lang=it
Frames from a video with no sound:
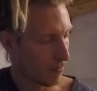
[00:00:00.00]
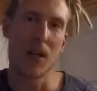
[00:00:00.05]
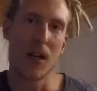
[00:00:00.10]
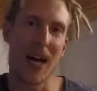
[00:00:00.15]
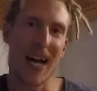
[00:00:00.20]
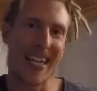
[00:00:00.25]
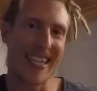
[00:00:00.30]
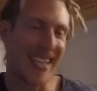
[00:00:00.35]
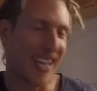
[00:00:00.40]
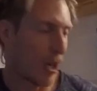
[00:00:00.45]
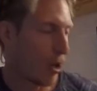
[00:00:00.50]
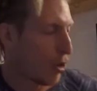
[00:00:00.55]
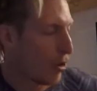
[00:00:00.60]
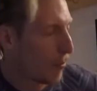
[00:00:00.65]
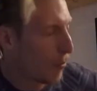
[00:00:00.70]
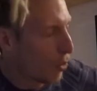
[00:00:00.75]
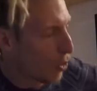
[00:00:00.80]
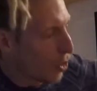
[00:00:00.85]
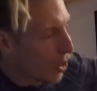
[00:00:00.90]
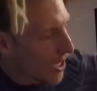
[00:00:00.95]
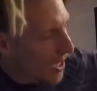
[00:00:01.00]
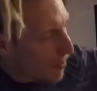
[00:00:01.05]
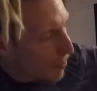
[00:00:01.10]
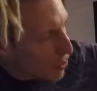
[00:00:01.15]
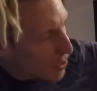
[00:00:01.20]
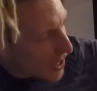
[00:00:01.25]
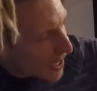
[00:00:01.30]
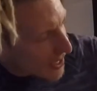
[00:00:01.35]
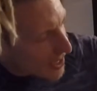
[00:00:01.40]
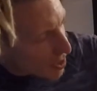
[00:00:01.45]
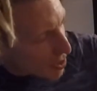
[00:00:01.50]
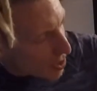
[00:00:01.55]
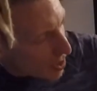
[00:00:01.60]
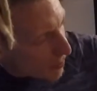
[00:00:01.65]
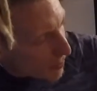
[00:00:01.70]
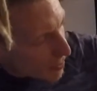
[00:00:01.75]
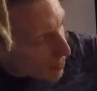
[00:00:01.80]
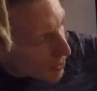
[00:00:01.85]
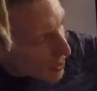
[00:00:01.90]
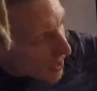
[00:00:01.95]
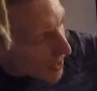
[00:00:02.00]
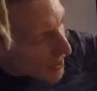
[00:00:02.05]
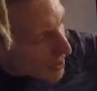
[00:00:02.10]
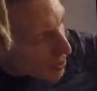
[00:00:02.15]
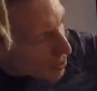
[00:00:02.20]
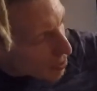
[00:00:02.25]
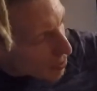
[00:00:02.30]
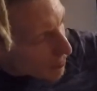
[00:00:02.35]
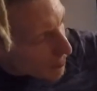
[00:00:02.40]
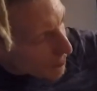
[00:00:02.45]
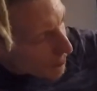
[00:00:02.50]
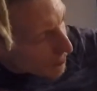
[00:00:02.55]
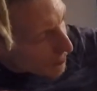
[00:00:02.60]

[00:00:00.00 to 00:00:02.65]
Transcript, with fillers: Altra combo col capotasto nel primo tasto.